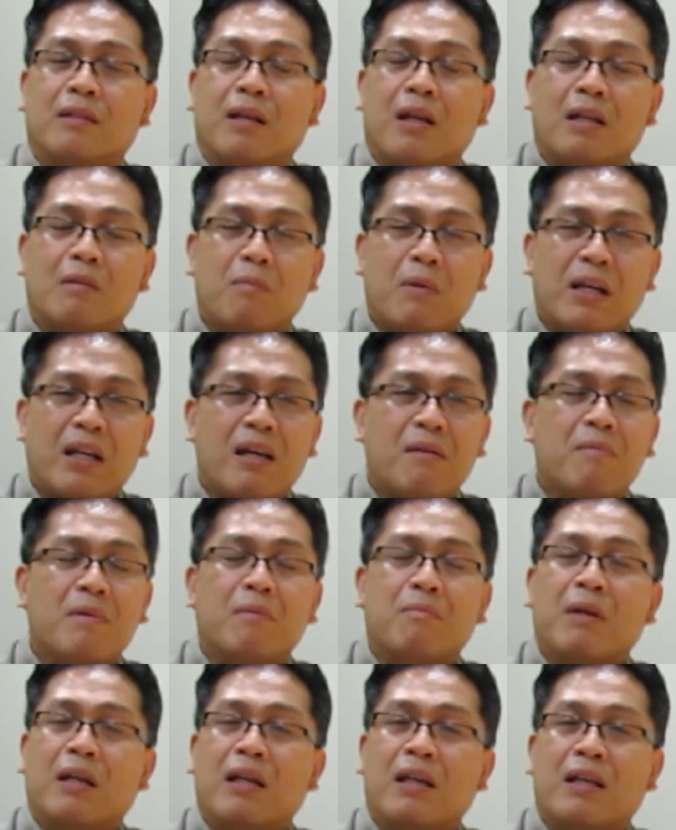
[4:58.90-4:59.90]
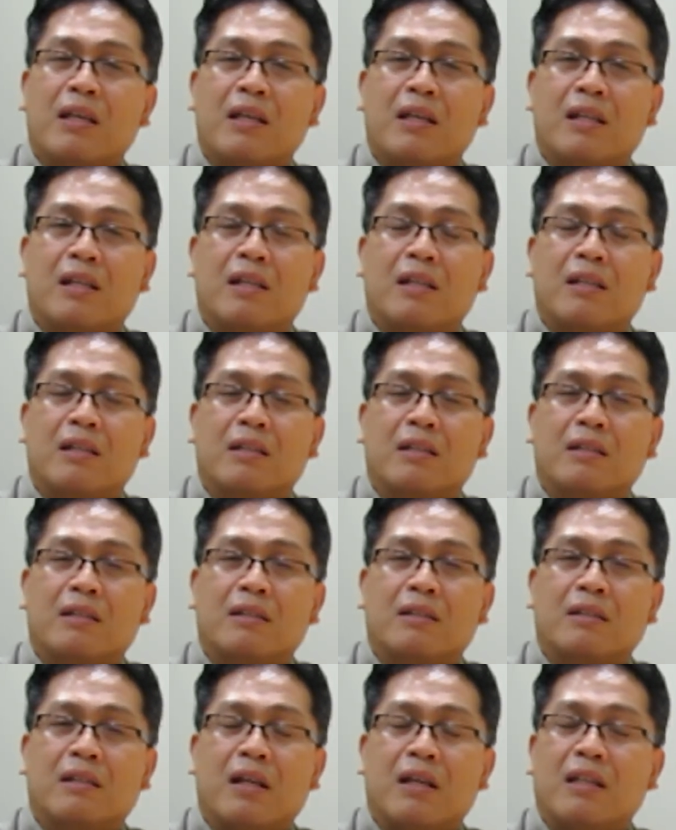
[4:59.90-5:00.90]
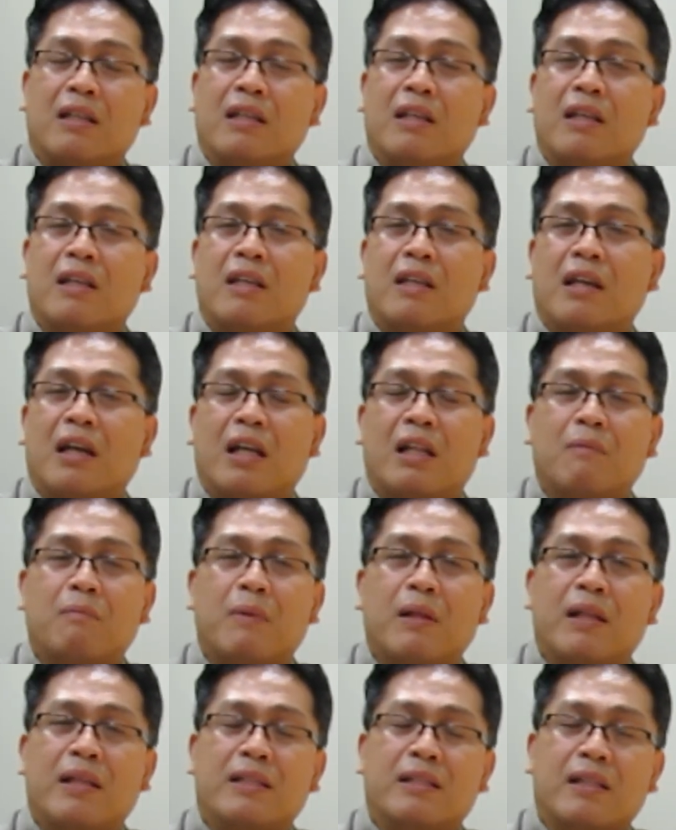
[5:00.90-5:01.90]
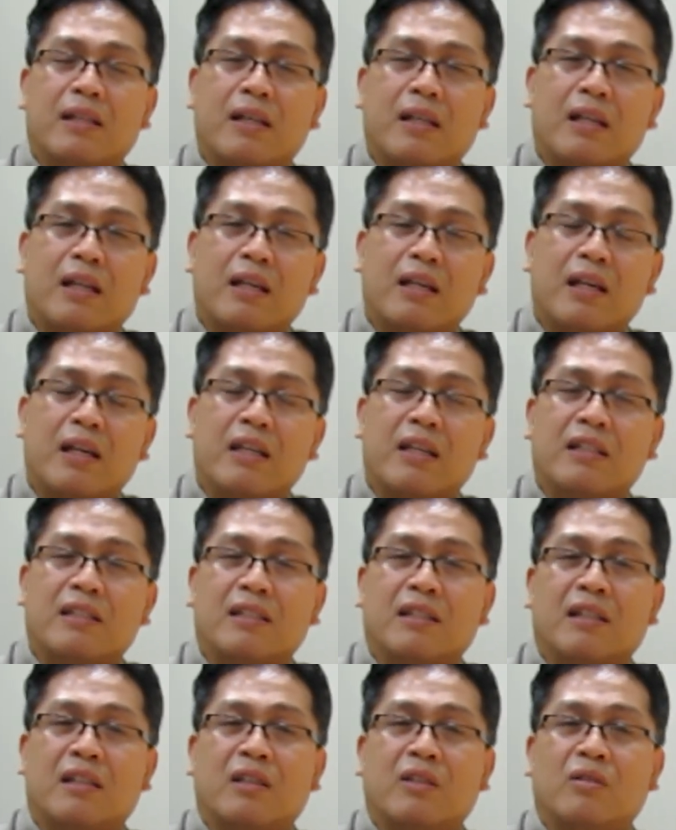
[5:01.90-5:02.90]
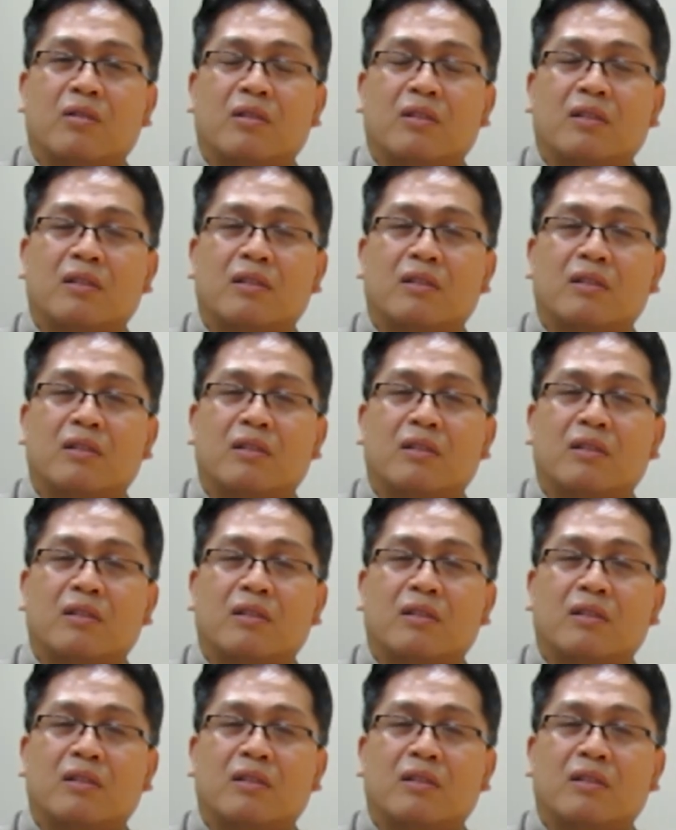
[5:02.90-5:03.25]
At marami marahil ang nagiging helpless sa kalagayan sa ngayon.